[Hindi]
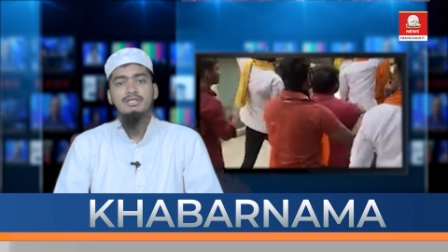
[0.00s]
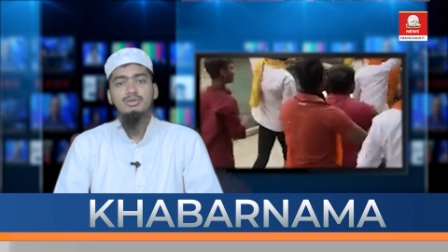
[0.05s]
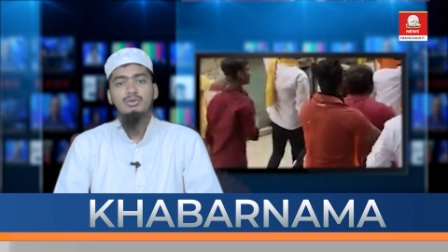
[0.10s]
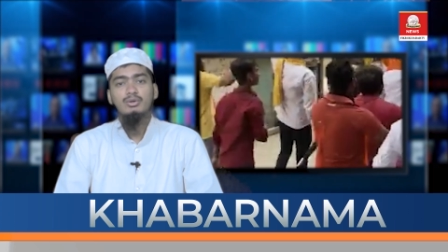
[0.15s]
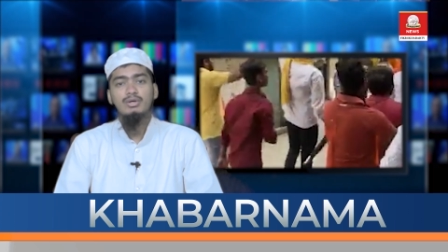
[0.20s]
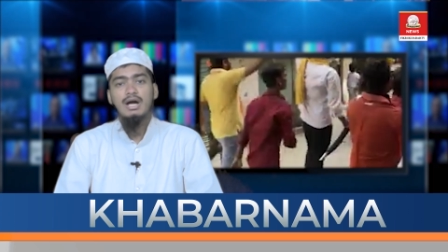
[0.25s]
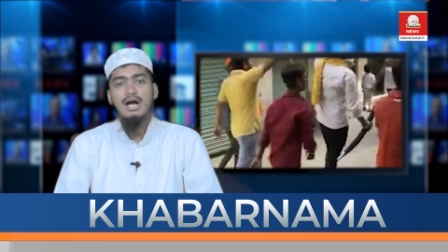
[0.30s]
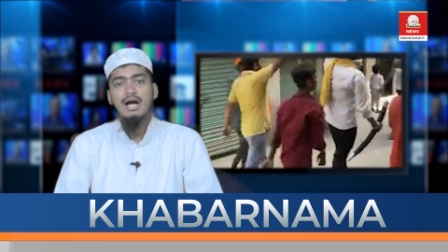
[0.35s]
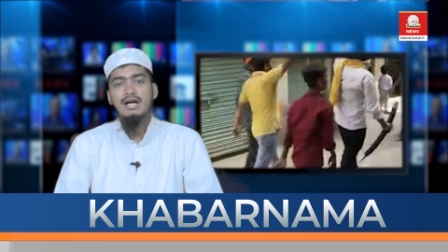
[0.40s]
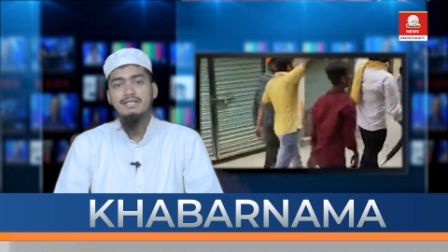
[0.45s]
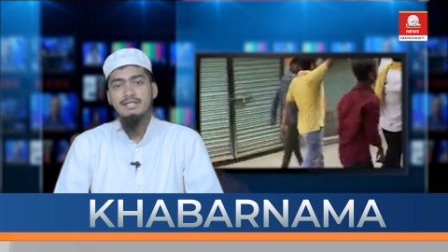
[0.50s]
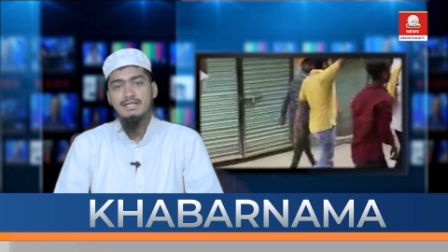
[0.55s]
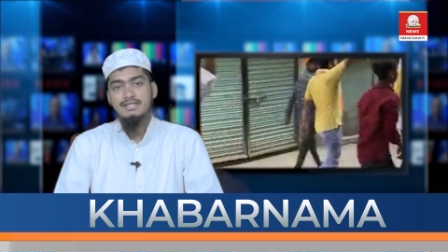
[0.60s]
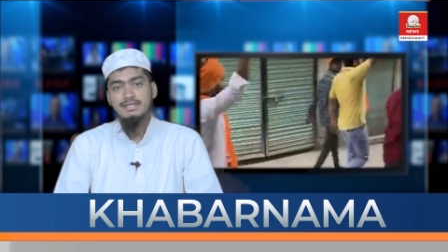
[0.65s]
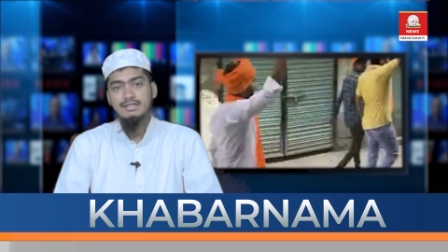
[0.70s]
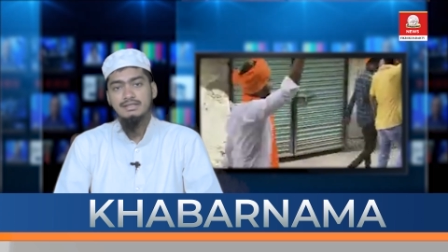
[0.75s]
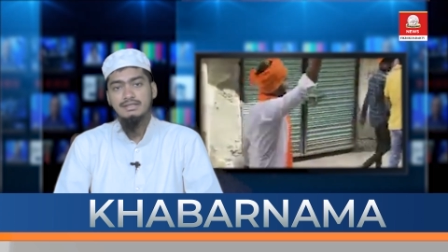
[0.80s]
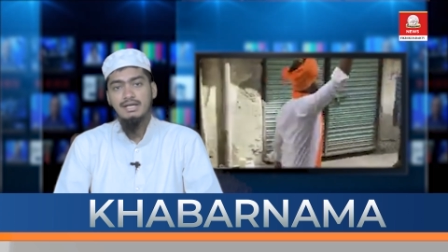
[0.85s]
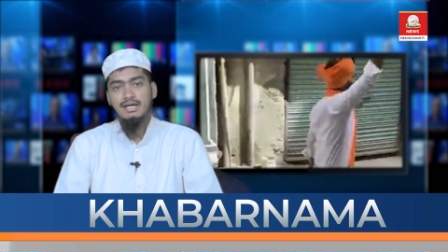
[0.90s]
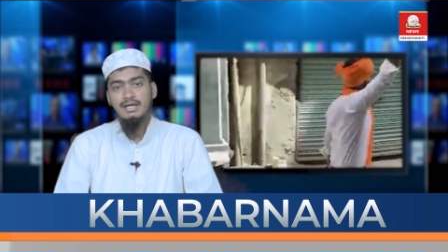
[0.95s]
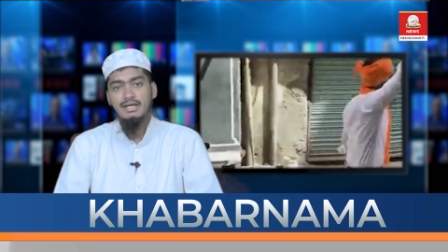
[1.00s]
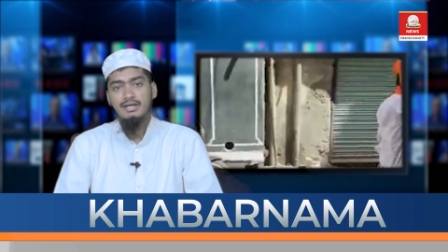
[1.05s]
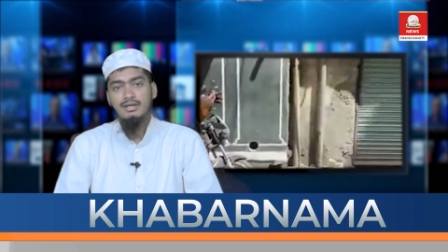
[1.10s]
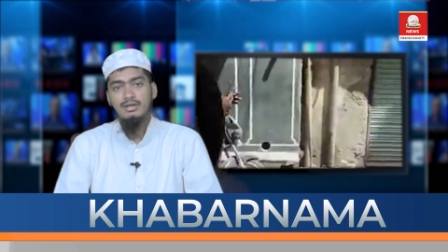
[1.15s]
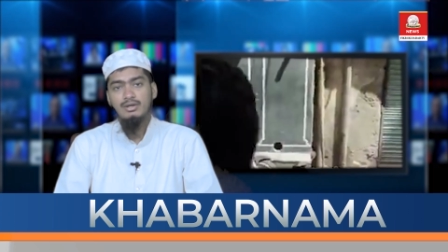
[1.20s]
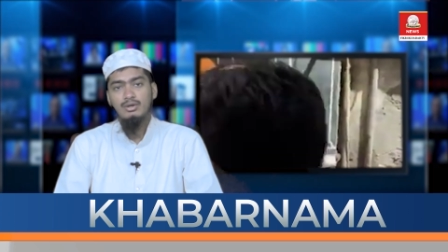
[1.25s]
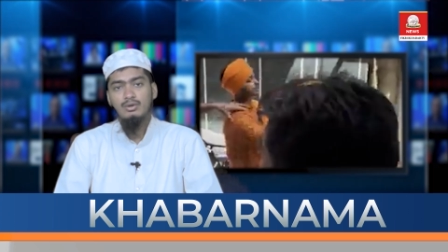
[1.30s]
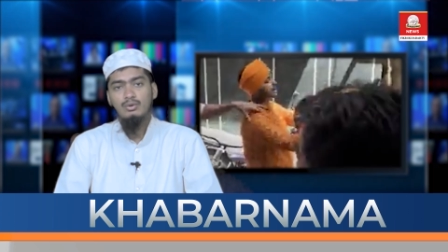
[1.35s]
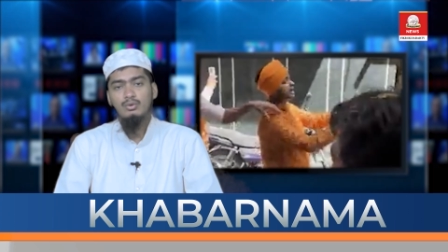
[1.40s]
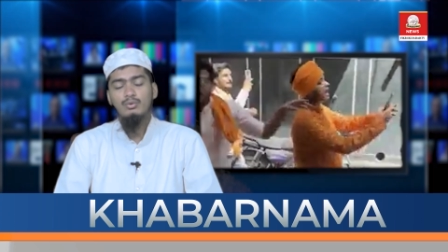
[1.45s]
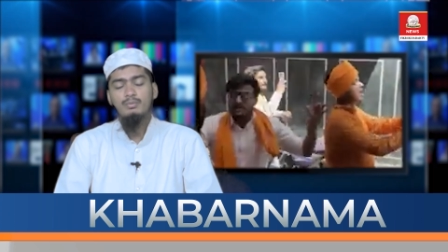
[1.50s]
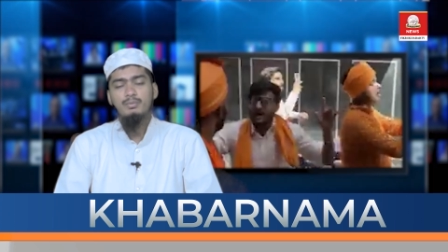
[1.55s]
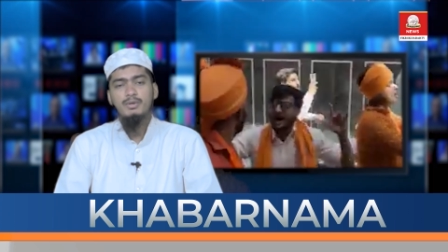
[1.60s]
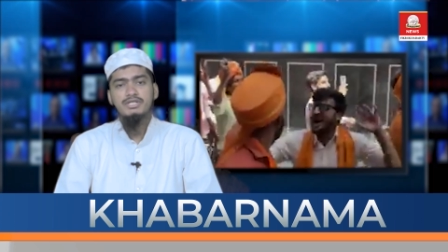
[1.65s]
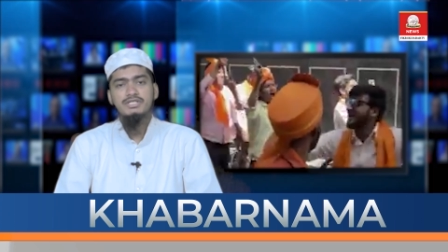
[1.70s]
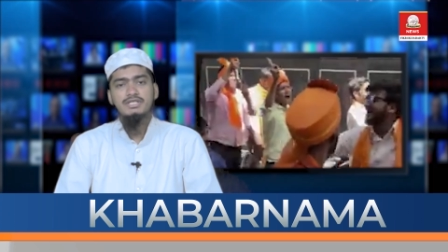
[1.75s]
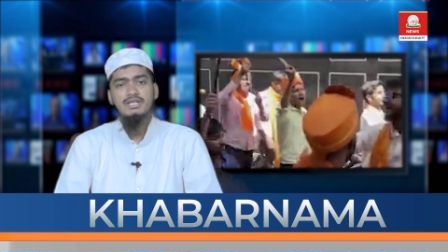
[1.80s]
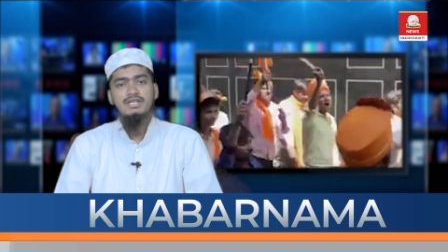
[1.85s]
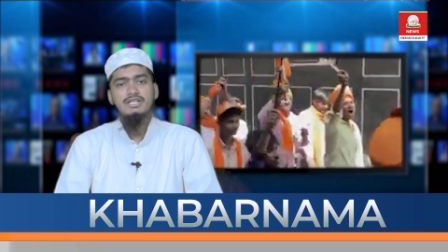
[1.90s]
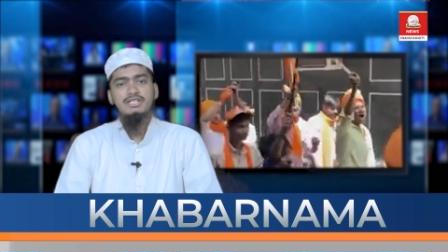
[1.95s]
जो कहा जा सकता है
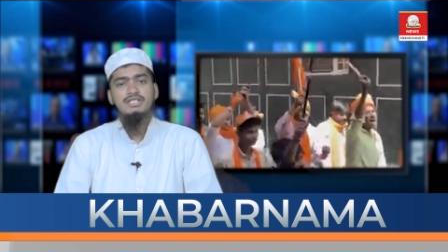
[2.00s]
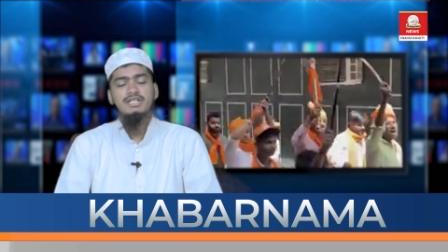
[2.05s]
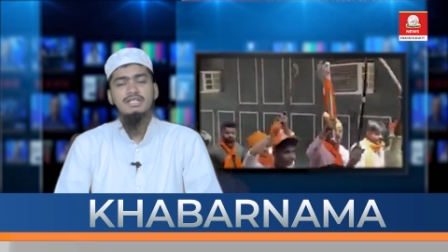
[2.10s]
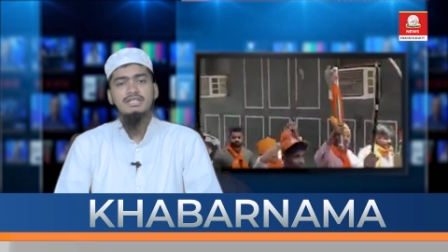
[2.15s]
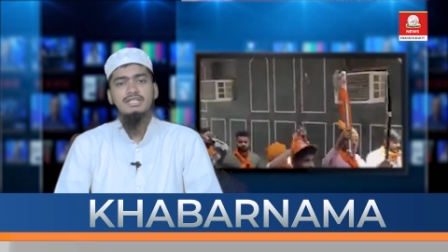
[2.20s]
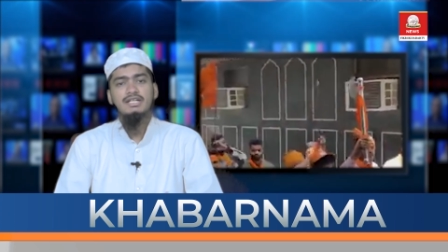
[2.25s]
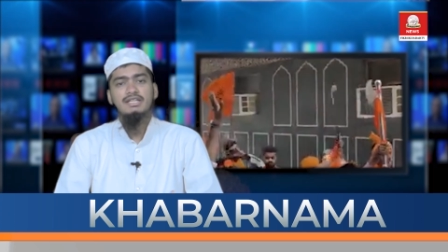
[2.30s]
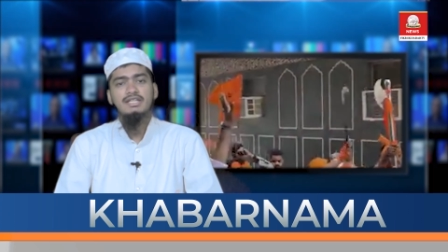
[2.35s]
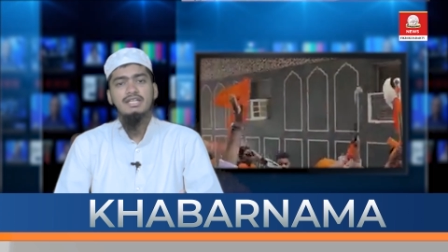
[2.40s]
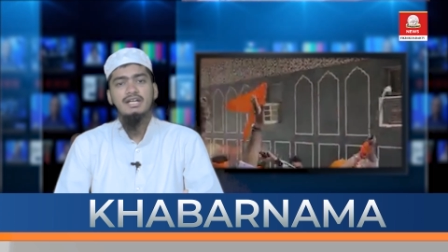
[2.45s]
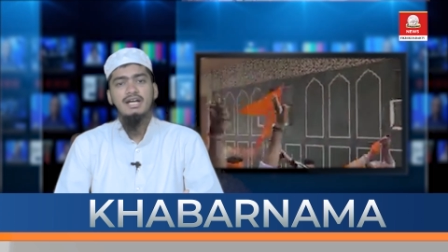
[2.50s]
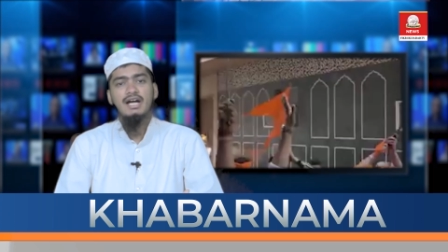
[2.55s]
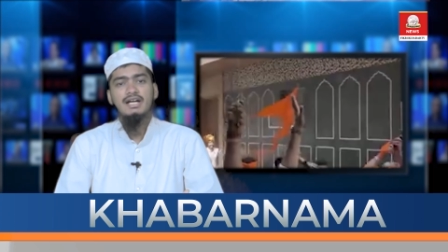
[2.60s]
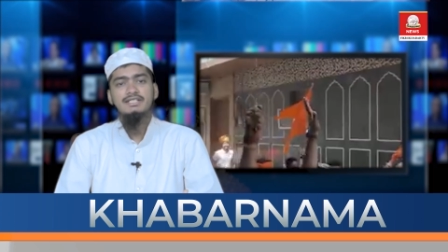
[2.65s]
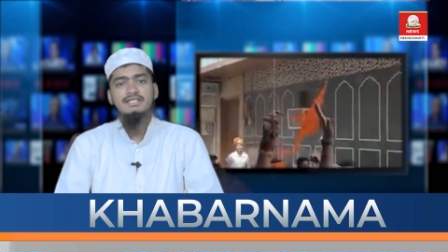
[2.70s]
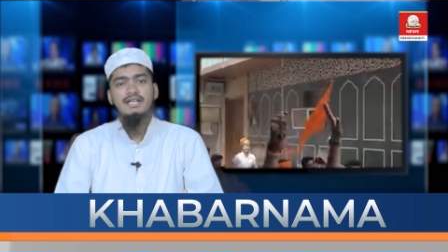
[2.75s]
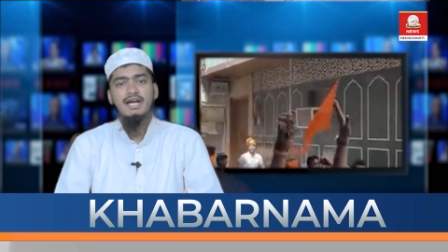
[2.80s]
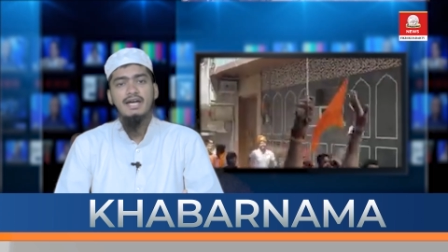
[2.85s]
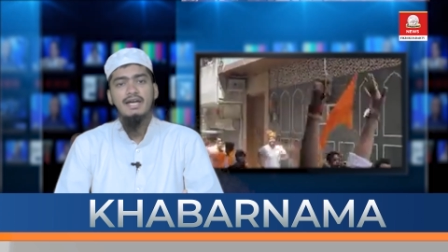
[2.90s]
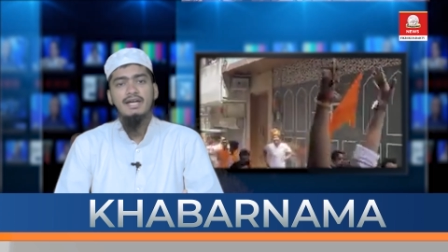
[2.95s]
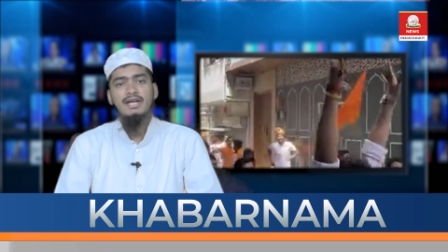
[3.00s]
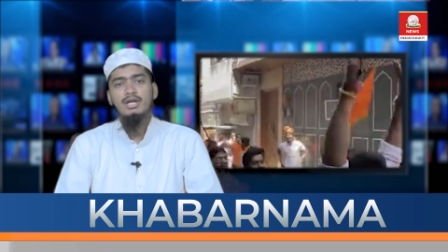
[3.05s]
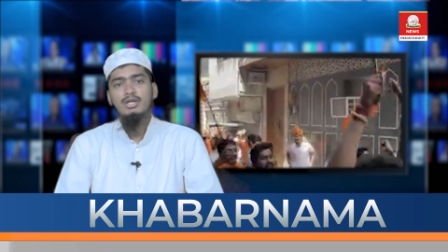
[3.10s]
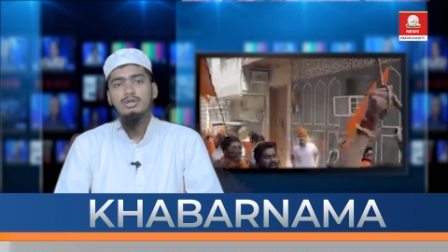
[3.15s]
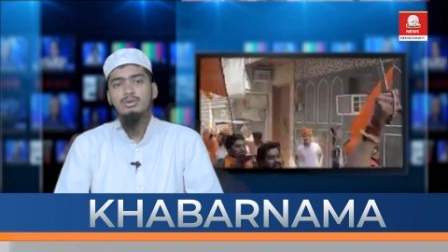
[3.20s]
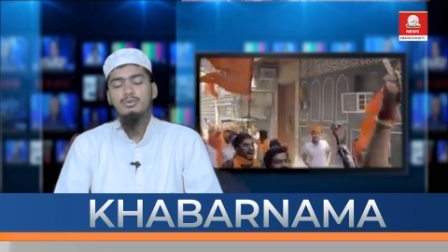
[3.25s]
ऊपर से नीचे तक देखा जाए